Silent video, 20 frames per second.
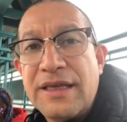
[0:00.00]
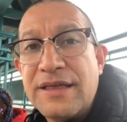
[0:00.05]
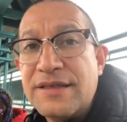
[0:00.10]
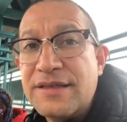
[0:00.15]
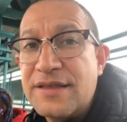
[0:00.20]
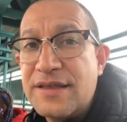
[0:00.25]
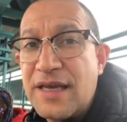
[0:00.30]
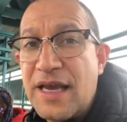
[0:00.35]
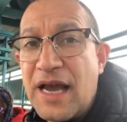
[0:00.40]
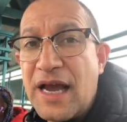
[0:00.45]

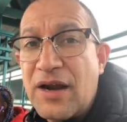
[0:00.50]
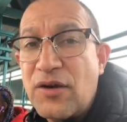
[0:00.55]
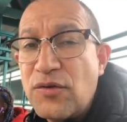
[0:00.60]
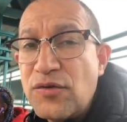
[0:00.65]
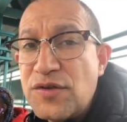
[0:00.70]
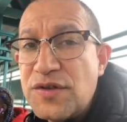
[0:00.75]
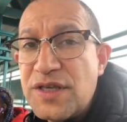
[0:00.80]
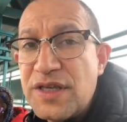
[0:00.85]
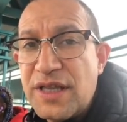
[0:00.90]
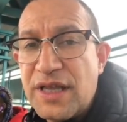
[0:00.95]
Se ha
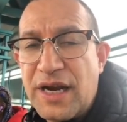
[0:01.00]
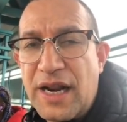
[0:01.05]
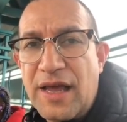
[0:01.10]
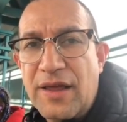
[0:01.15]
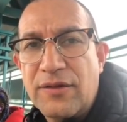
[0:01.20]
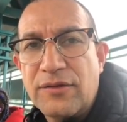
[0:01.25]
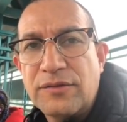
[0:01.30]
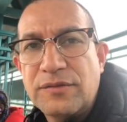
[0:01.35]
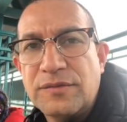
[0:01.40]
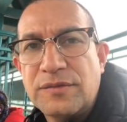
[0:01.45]

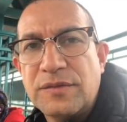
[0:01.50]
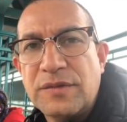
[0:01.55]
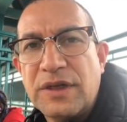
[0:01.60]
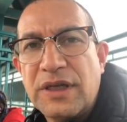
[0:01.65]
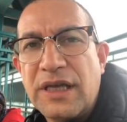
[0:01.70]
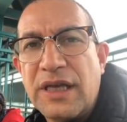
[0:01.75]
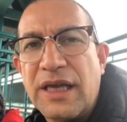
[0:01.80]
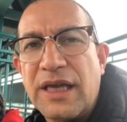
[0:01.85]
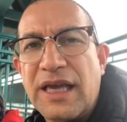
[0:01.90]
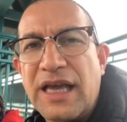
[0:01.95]
considerado
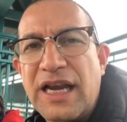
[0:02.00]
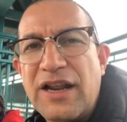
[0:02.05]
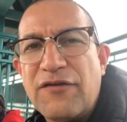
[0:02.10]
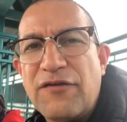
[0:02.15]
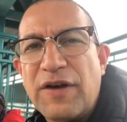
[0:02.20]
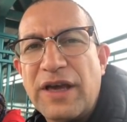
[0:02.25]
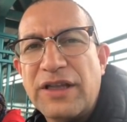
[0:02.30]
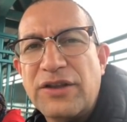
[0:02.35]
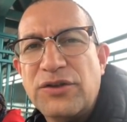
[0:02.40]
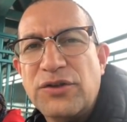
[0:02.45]
que el
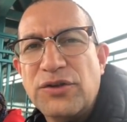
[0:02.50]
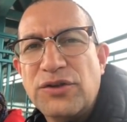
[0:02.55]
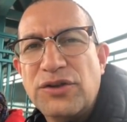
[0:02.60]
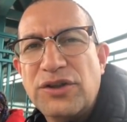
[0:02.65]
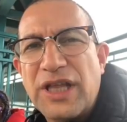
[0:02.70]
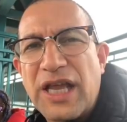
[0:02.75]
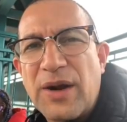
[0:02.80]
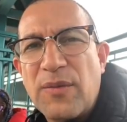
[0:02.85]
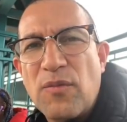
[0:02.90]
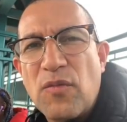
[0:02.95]
efecto
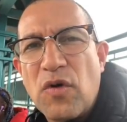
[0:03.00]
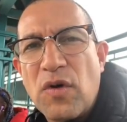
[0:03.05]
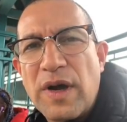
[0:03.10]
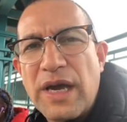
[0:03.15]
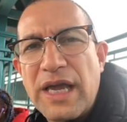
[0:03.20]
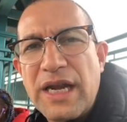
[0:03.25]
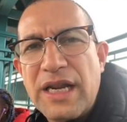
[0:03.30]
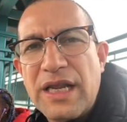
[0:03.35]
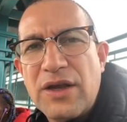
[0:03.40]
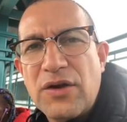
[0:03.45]

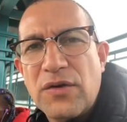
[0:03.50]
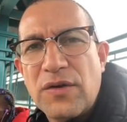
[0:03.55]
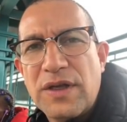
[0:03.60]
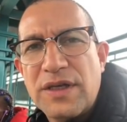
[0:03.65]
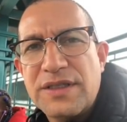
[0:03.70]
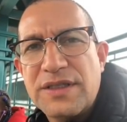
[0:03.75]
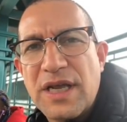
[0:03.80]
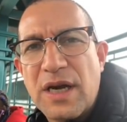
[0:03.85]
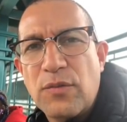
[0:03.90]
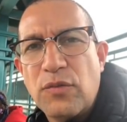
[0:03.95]
termogénico
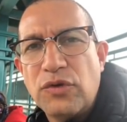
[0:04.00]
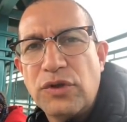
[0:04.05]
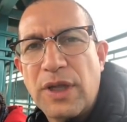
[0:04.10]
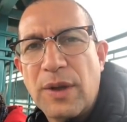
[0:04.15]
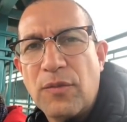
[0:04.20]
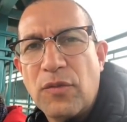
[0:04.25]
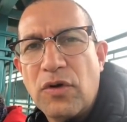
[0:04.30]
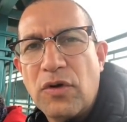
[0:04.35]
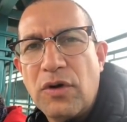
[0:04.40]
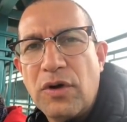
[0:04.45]
del
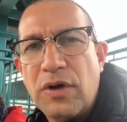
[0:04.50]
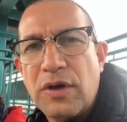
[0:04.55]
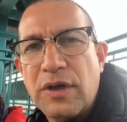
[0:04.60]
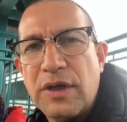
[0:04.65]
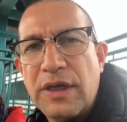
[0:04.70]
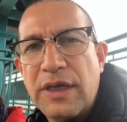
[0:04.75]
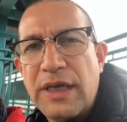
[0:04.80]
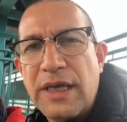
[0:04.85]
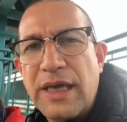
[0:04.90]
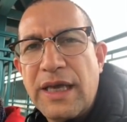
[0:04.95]
salbutamol
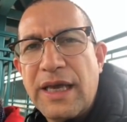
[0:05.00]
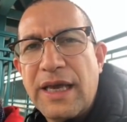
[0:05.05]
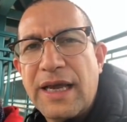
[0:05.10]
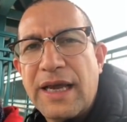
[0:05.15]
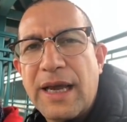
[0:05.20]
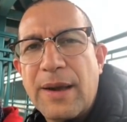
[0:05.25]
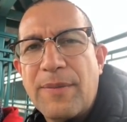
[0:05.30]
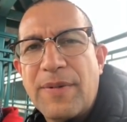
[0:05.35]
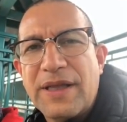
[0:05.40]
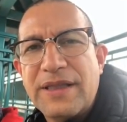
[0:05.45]
es
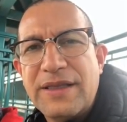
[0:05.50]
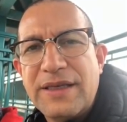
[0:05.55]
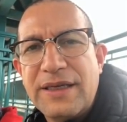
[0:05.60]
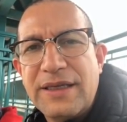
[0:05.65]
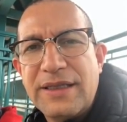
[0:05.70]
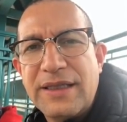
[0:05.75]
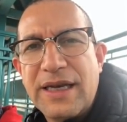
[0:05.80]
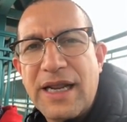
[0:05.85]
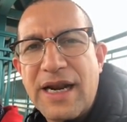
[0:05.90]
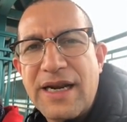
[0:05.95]
capaz de
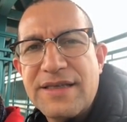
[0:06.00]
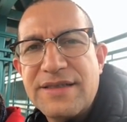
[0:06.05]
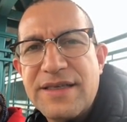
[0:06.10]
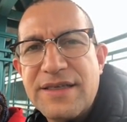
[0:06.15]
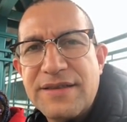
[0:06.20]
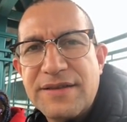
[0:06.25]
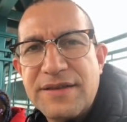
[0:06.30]
generar ese